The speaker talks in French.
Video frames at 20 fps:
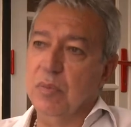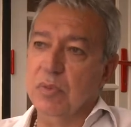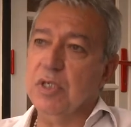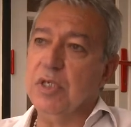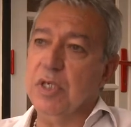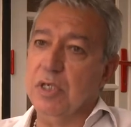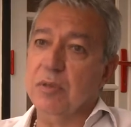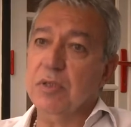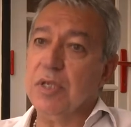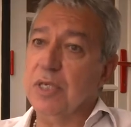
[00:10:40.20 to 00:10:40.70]

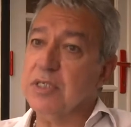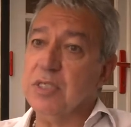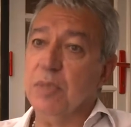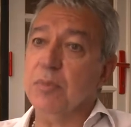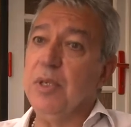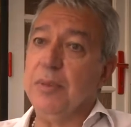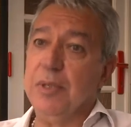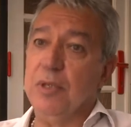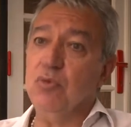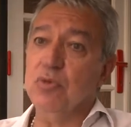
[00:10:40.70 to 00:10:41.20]
qui est très
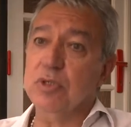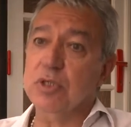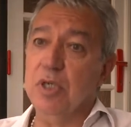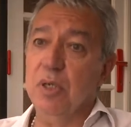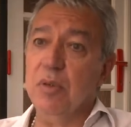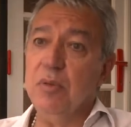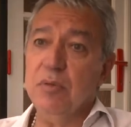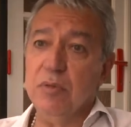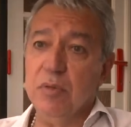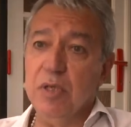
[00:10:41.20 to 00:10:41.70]
semblable à du
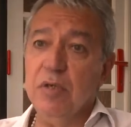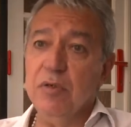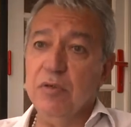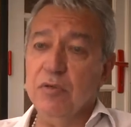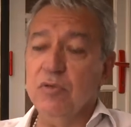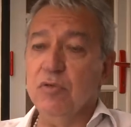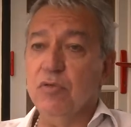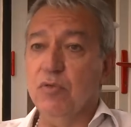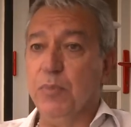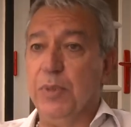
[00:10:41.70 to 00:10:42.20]
sang, hein,
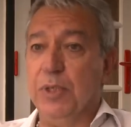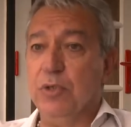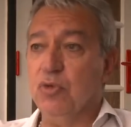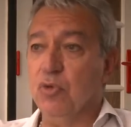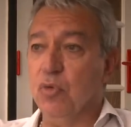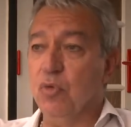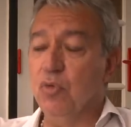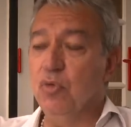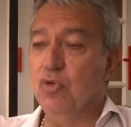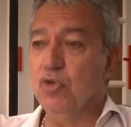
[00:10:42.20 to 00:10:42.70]
une
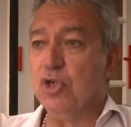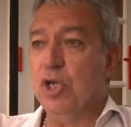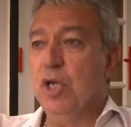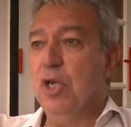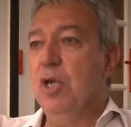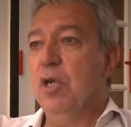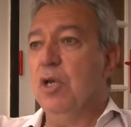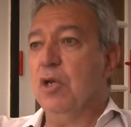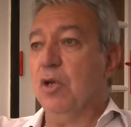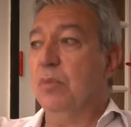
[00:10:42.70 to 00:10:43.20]
peinture rouge,
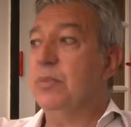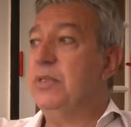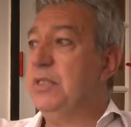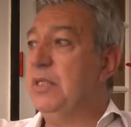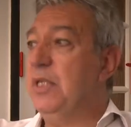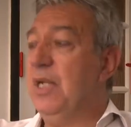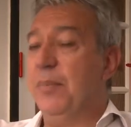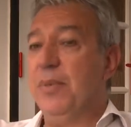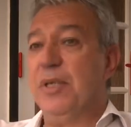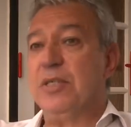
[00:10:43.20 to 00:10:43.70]
comme
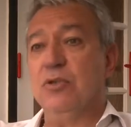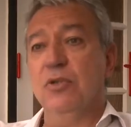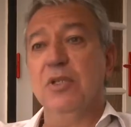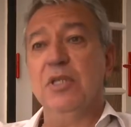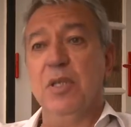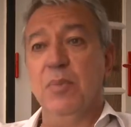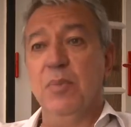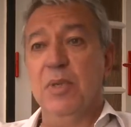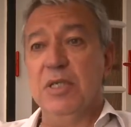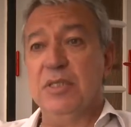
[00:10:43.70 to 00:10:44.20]
si la personne
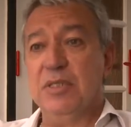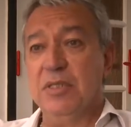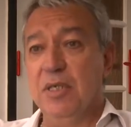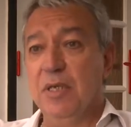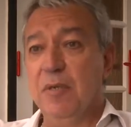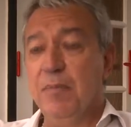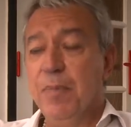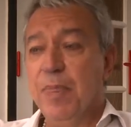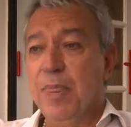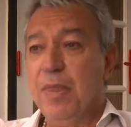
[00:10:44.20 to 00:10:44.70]
était
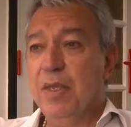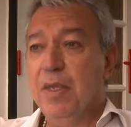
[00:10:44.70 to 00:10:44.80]
blessée.